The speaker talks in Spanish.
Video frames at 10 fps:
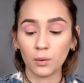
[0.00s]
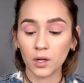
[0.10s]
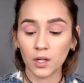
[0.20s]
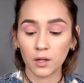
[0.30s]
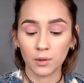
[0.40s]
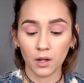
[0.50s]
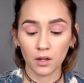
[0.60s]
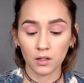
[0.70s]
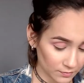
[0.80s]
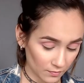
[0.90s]
de quebrar.
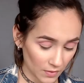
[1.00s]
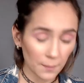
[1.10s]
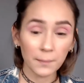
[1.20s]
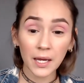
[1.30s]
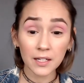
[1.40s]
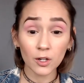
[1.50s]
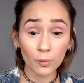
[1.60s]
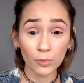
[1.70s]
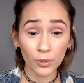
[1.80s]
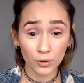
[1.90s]
¿Ven cómo
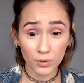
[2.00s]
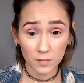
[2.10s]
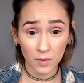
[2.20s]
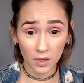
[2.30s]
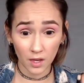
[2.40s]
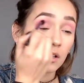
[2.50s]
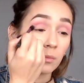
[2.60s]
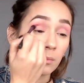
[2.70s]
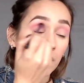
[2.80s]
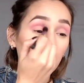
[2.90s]
hoy no es mi día?
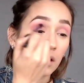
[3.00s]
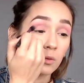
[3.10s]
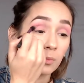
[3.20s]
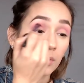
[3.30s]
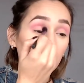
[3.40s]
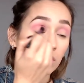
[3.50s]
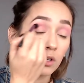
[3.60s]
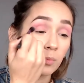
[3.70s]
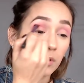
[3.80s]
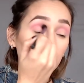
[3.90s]
Para dar un poquito de
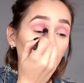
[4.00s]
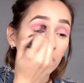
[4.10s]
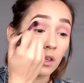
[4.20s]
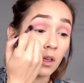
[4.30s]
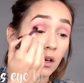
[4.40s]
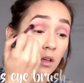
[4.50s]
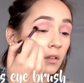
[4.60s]
profundidad